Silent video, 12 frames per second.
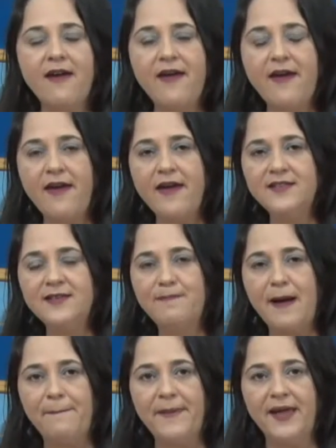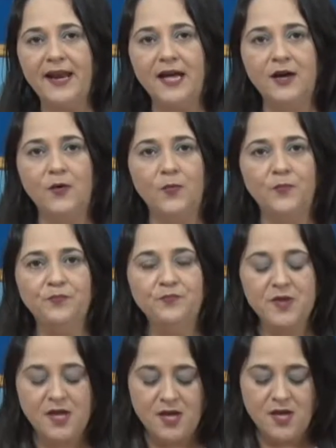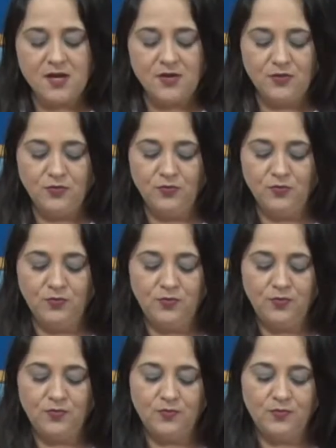esse papelão no